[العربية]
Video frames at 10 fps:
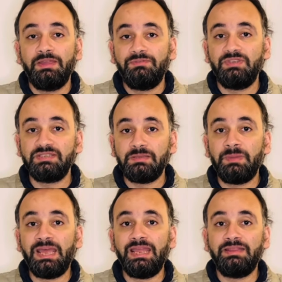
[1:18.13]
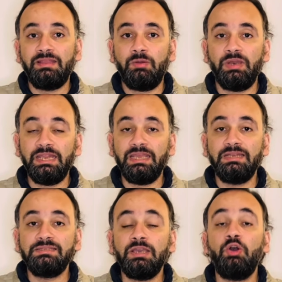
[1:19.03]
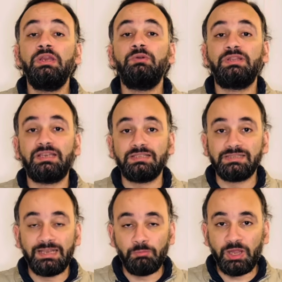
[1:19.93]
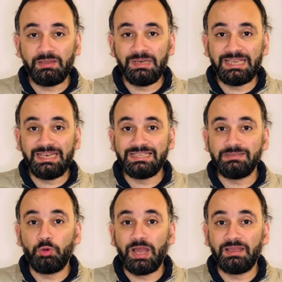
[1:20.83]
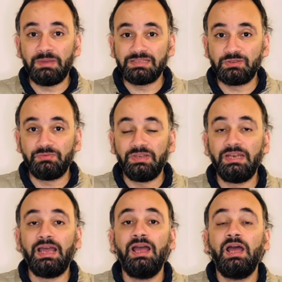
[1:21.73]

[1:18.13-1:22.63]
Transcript: في سباق الدوري الانجليزي اولي ويتكنز المهاجم الانجليزي مهاجم استون فيلا